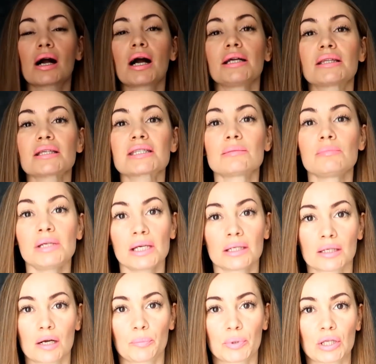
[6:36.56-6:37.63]
какая-то
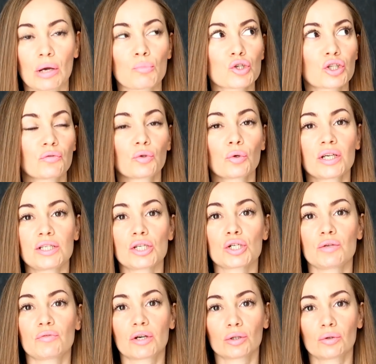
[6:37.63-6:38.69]
сменка, потому что в той
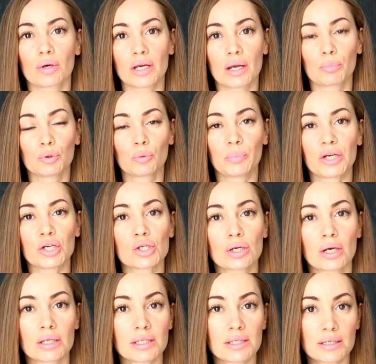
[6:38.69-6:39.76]
одежде, в которой я буду
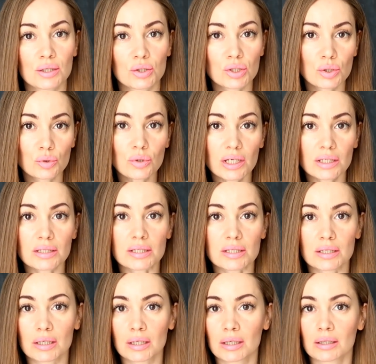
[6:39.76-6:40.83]
приезжать э, с
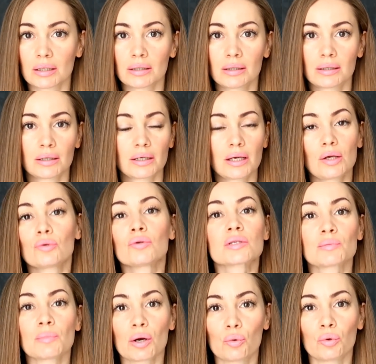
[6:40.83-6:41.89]
улицы, э, я ее не
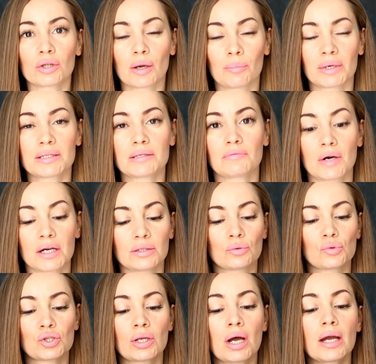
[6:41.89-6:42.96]
смогу там одевать.
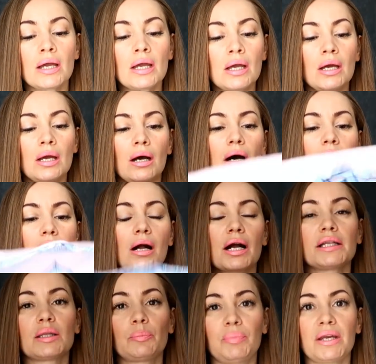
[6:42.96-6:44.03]
Нужна э,
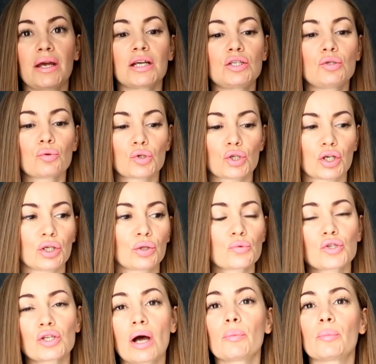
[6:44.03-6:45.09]
какая-то переодежка. И
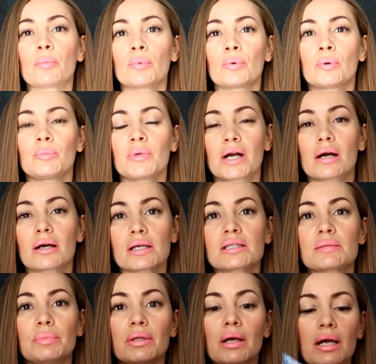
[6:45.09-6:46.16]
нужна э, мне как
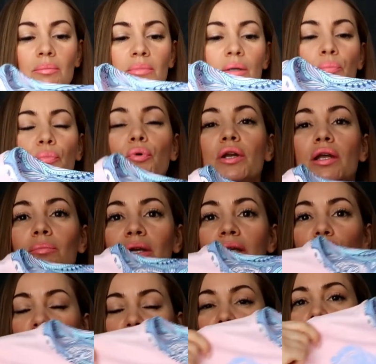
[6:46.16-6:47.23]
раз была именно
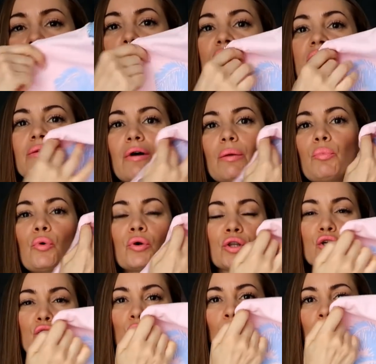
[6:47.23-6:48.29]
более-менее что-то такое
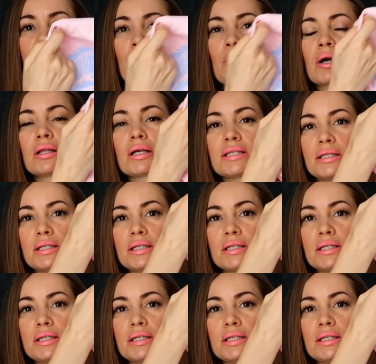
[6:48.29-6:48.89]
свободное, чтобы я могла